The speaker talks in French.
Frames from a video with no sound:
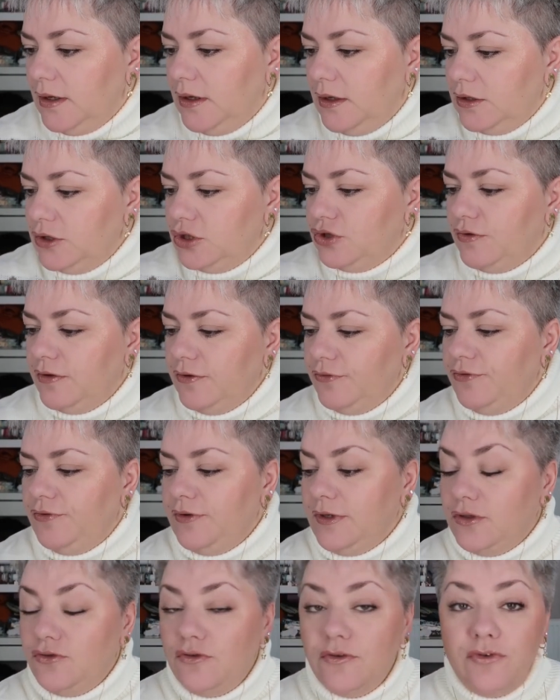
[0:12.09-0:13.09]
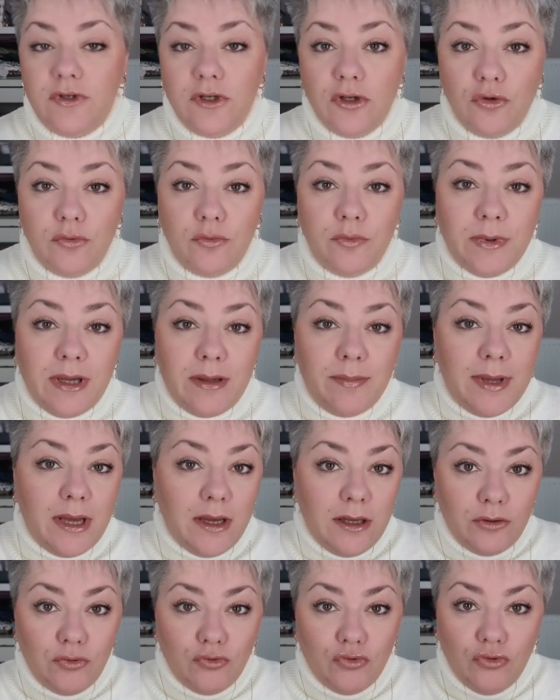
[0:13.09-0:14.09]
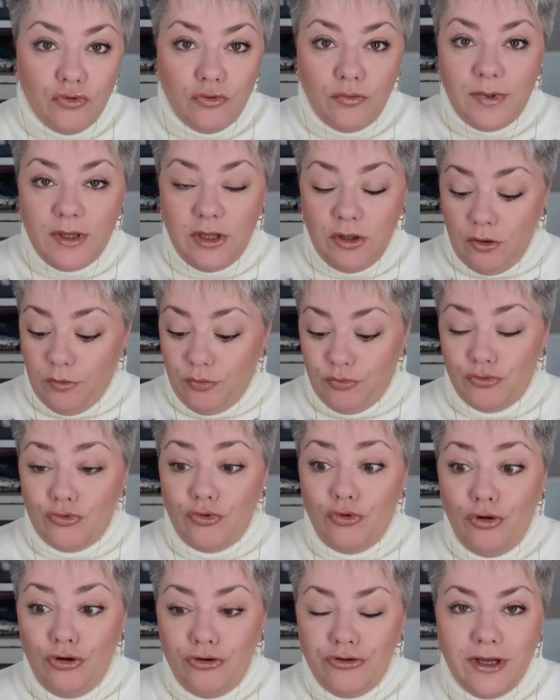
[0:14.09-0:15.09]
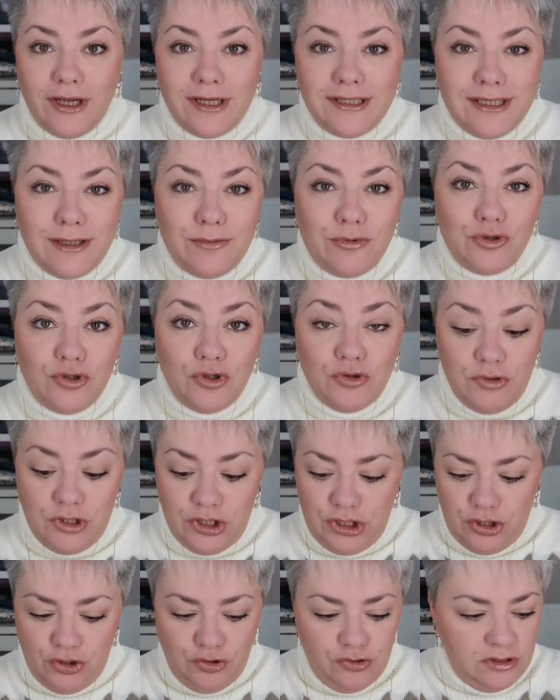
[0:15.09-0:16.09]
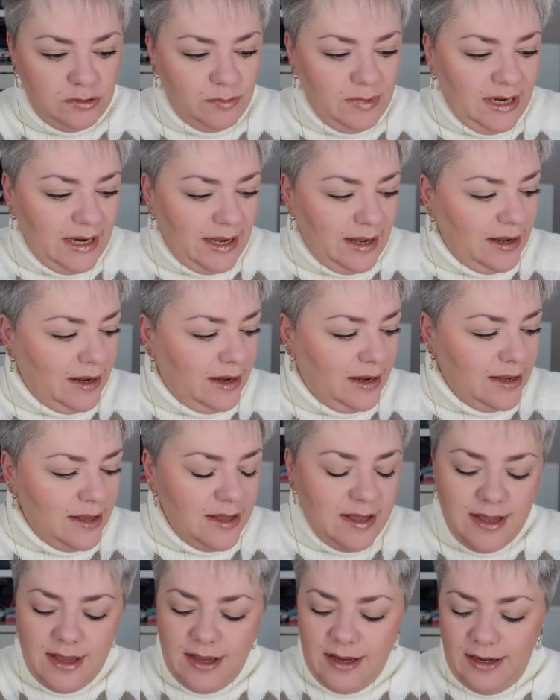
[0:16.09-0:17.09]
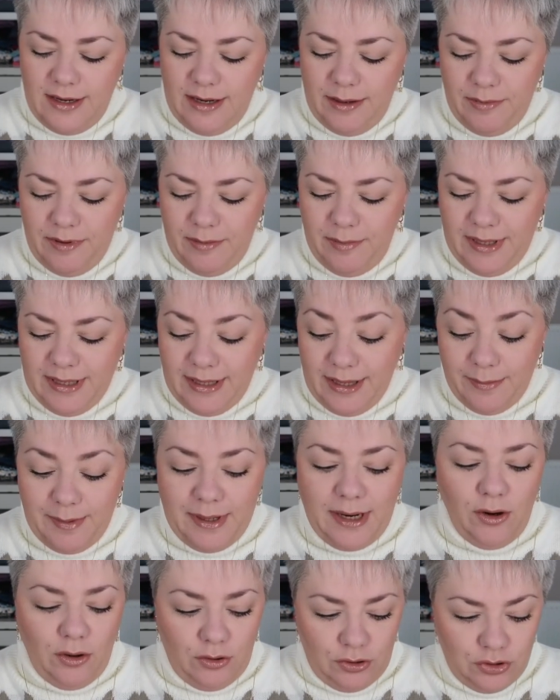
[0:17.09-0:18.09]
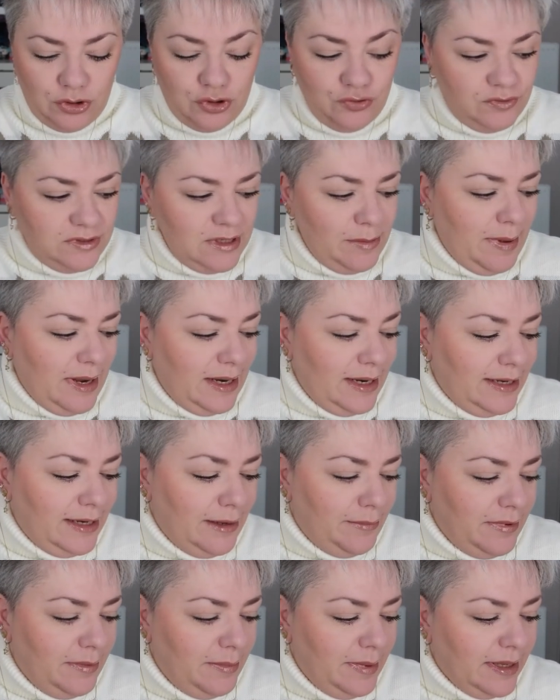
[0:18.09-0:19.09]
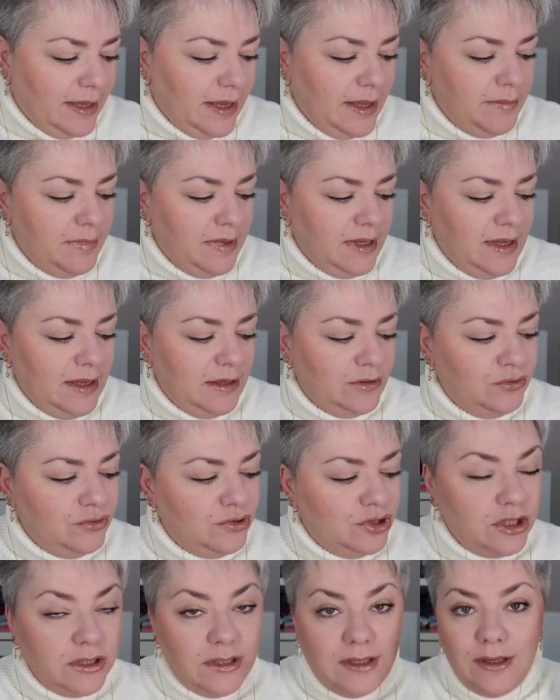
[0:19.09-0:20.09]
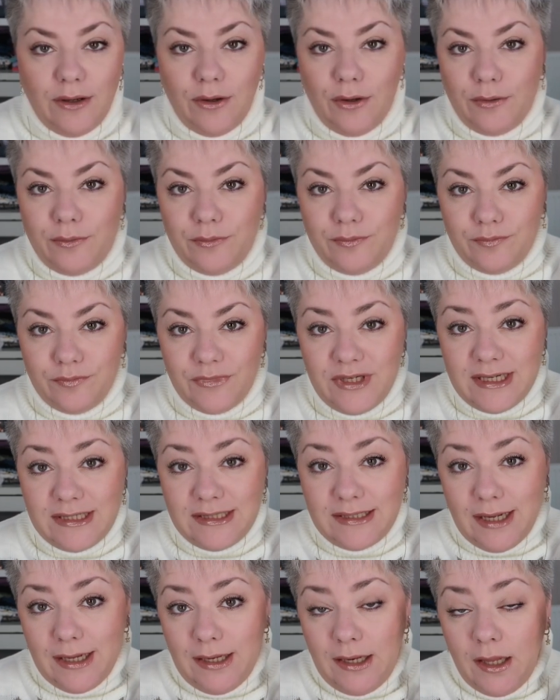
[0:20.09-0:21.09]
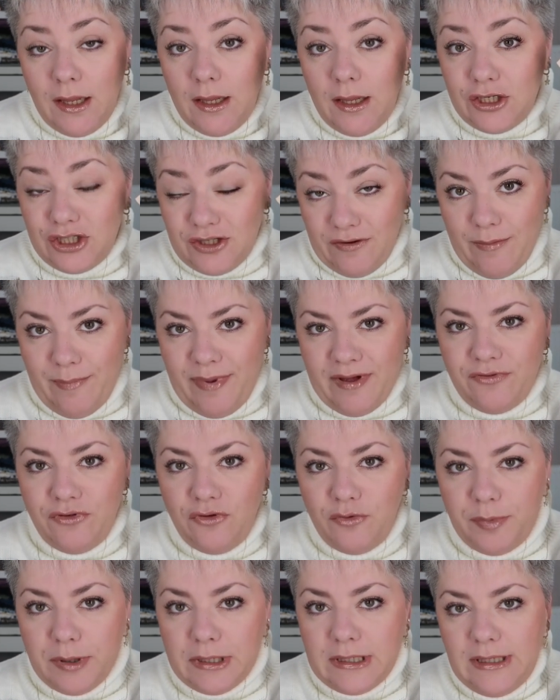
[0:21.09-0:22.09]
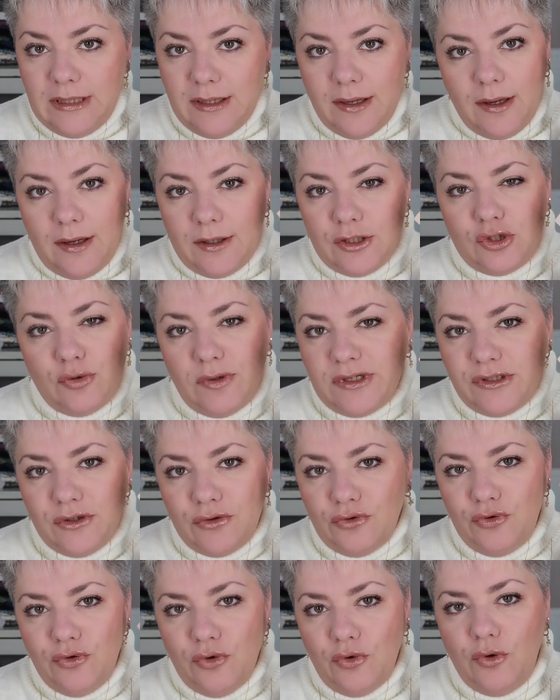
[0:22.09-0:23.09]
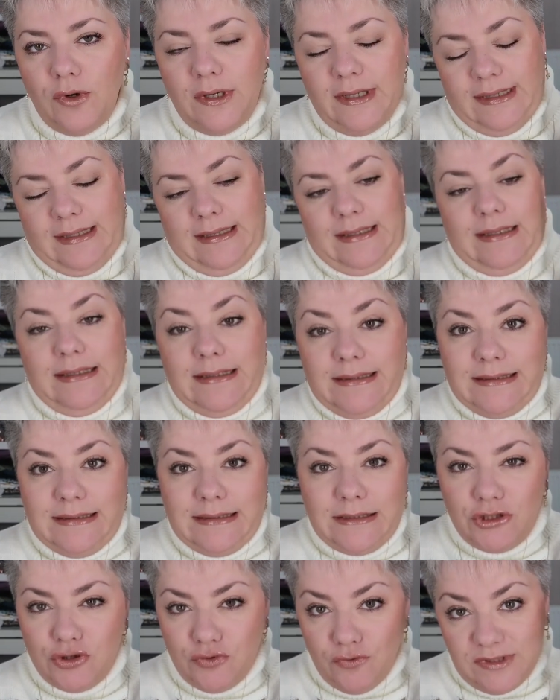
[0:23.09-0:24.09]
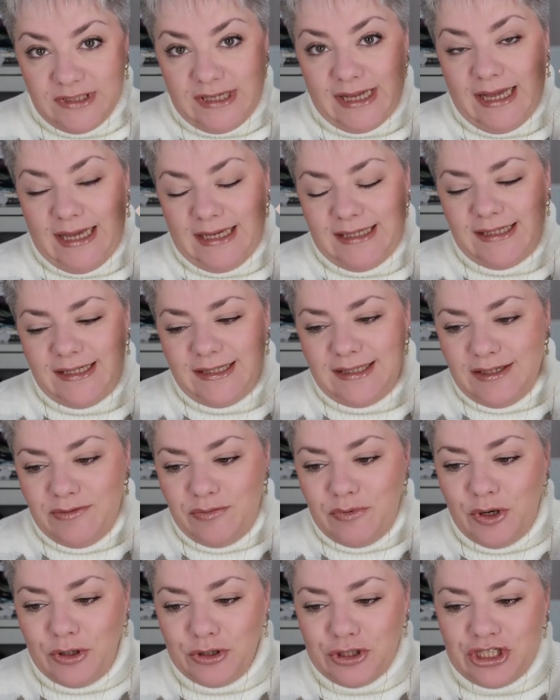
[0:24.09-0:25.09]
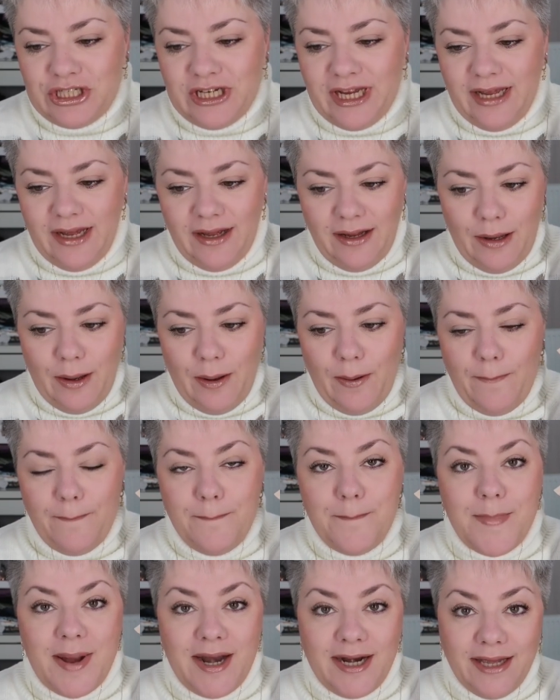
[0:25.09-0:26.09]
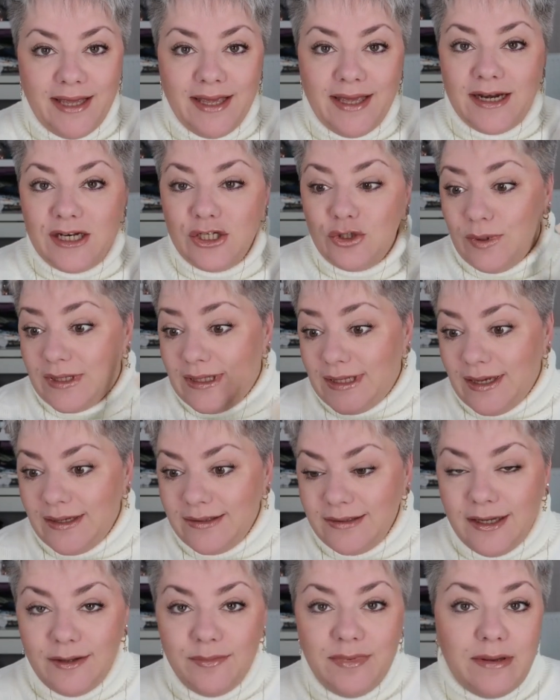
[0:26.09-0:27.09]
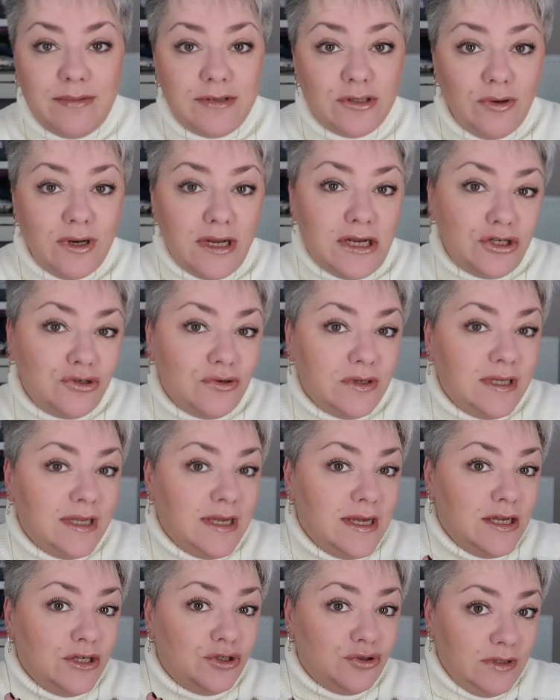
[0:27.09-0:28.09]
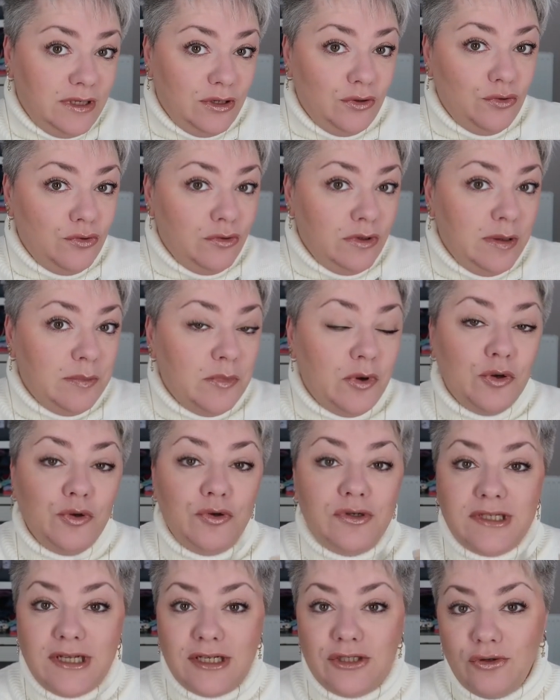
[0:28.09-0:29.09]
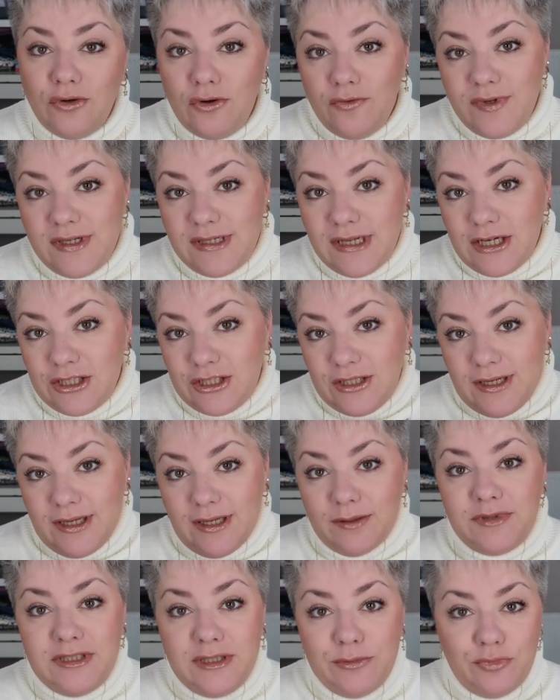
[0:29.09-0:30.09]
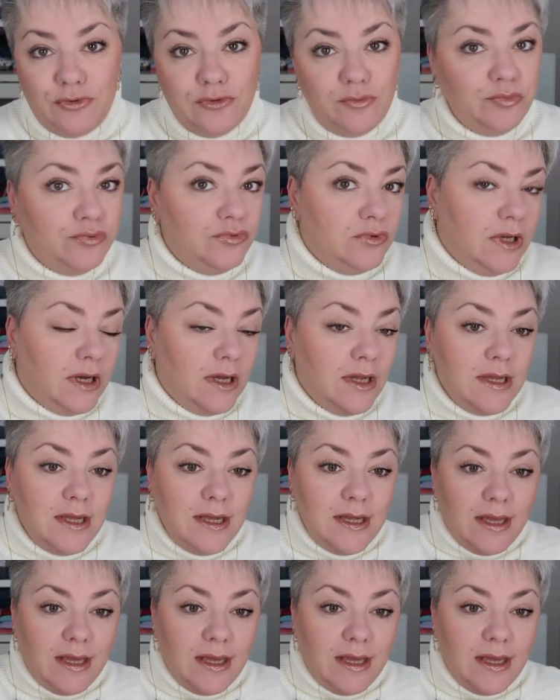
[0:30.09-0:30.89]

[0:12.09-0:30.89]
Euh, je, viens finir de me préparer donc le euh, make-up ultra simple aujourd'hui. J'ai juste mis la, la BB crème. Alors, je vous ai parlé de la bébé crème hier de chez euh, Yes J'avais pas vu le prix, 60 euros je trouve ça excessivement cher euh, malgré qu'elle soit très très bien parce que là je, n'ai uniquement que ça sur le visage et un petit peu de poudre.